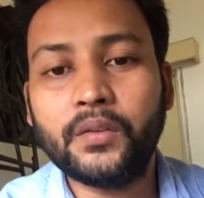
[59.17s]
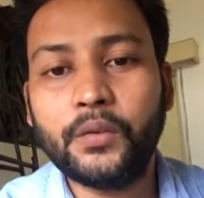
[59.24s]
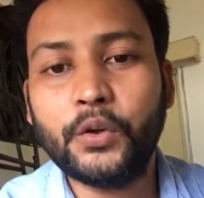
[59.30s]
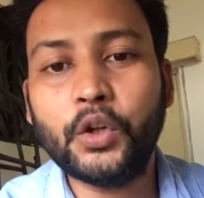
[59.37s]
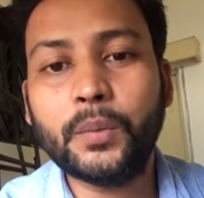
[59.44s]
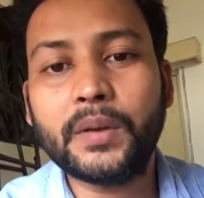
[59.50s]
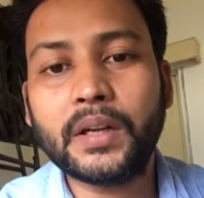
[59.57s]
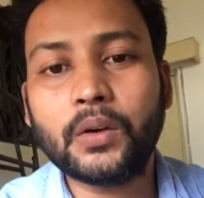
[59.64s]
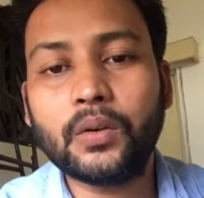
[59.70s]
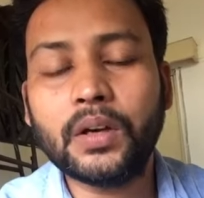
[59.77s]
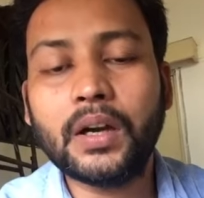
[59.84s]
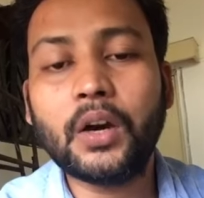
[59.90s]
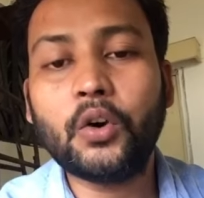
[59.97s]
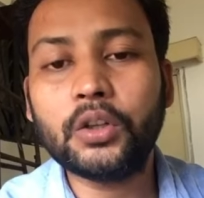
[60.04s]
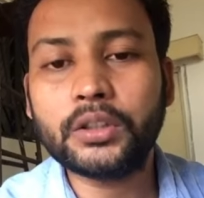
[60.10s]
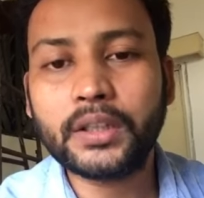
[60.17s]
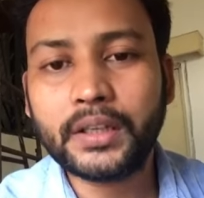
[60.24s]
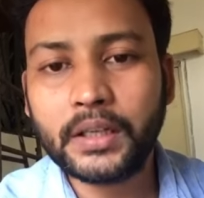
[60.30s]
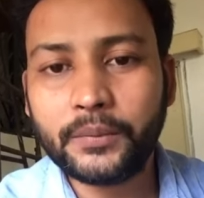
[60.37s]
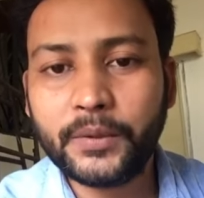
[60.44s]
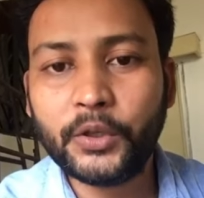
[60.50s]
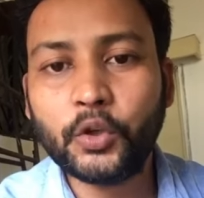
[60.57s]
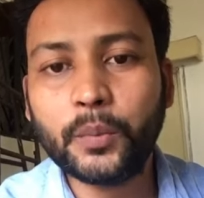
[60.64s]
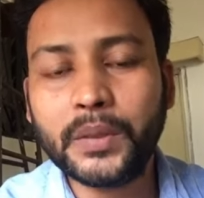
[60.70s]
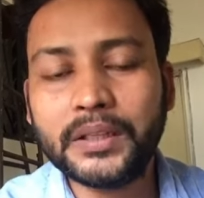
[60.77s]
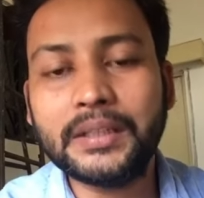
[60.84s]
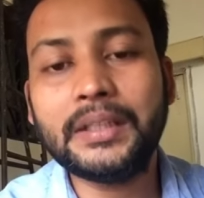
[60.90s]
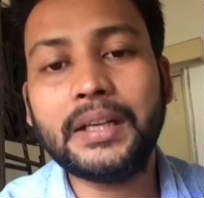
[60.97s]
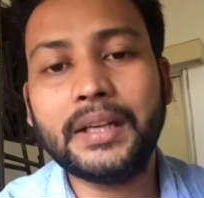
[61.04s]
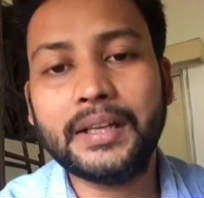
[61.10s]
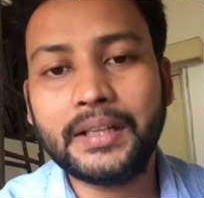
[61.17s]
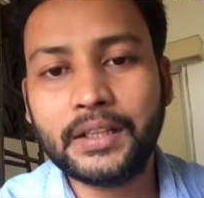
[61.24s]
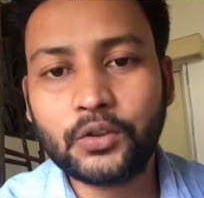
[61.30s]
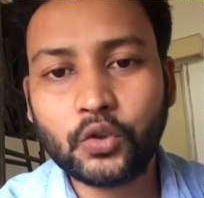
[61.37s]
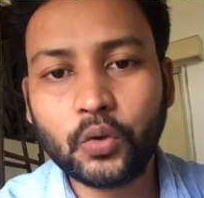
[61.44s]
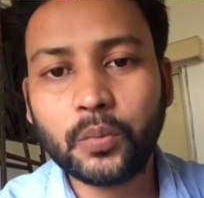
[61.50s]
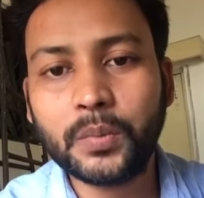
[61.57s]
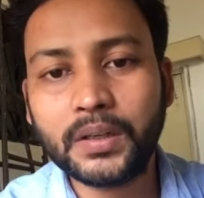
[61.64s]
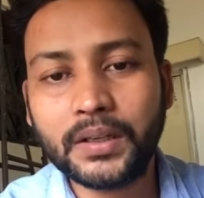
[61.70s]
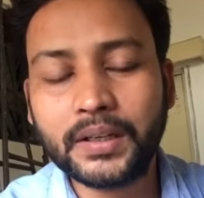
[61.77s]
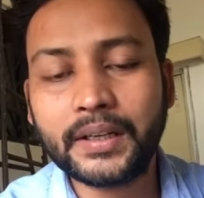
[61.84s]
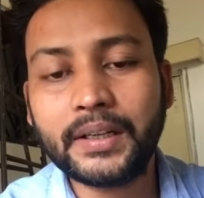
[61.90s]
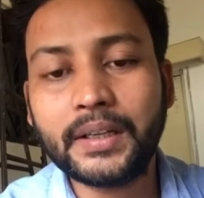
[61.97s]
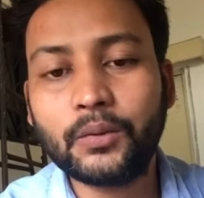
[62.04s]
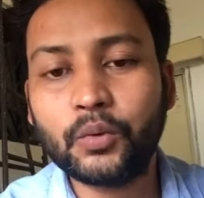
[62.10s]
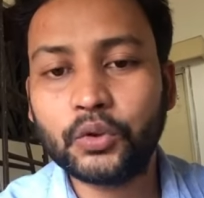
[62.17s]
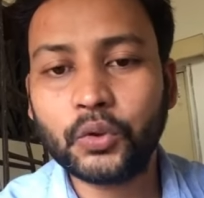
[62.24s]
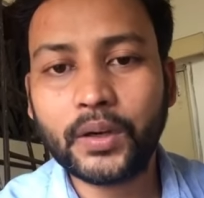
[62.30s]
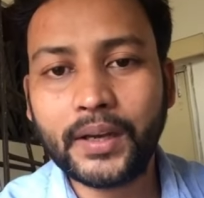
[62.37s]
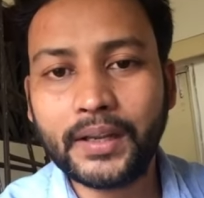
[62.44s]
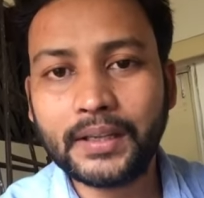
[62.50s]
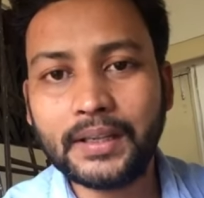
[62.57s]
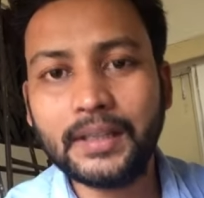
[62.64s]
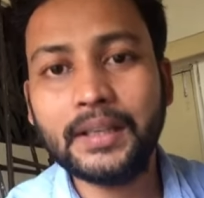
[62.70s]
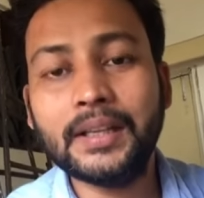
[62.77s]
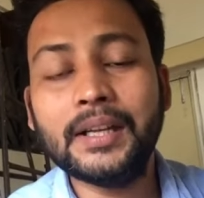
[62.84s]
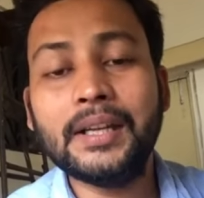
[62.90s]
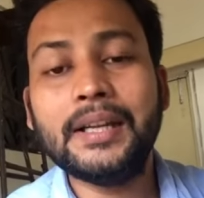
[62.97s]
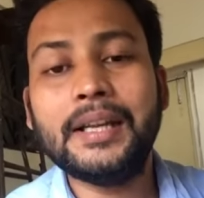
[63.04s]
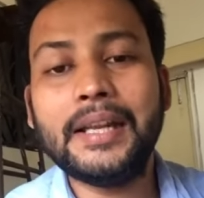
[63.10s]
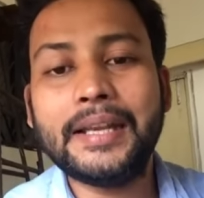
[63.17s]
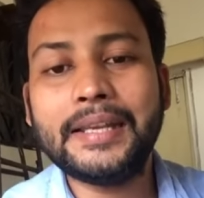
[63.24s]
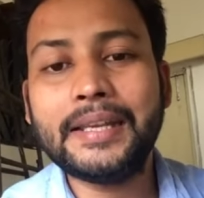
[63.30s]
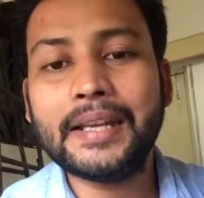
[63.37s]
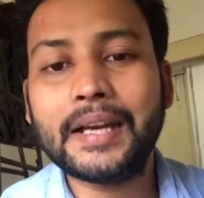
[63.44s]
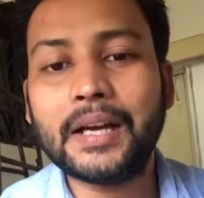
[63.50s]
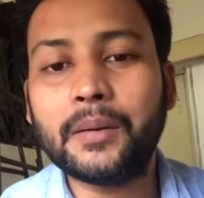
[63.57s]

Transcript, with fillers: वीडियो बनाऊँगा और तरह की वीडियो बनती रहेंगी जो बन रही हैं वो तो रहेंगी लेकिन